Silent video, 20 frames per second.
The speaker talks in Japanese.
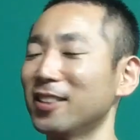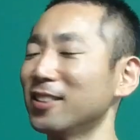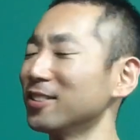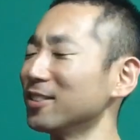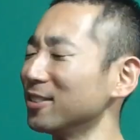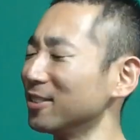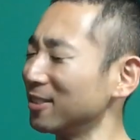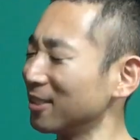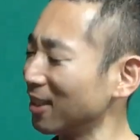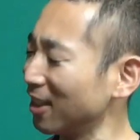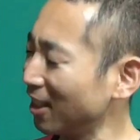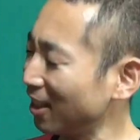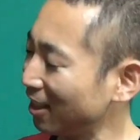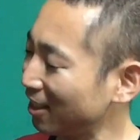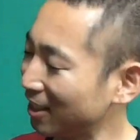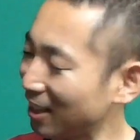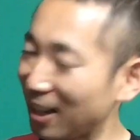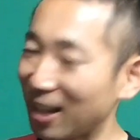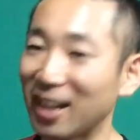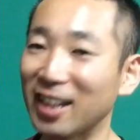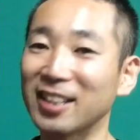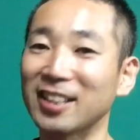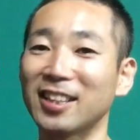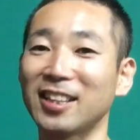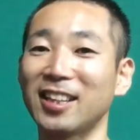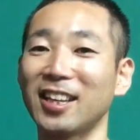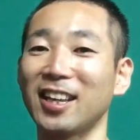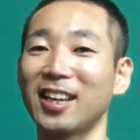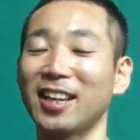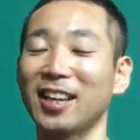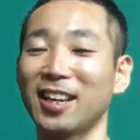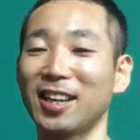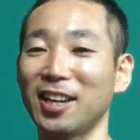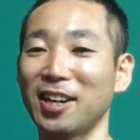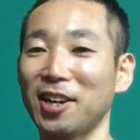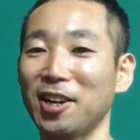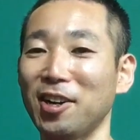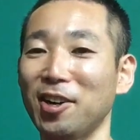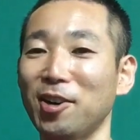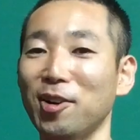すげえなーって
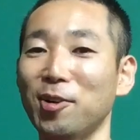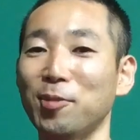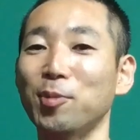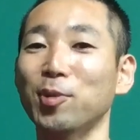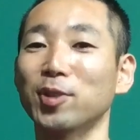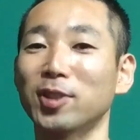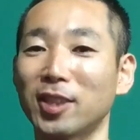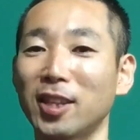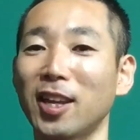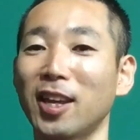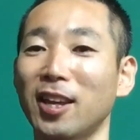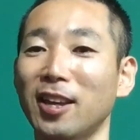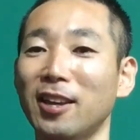思って、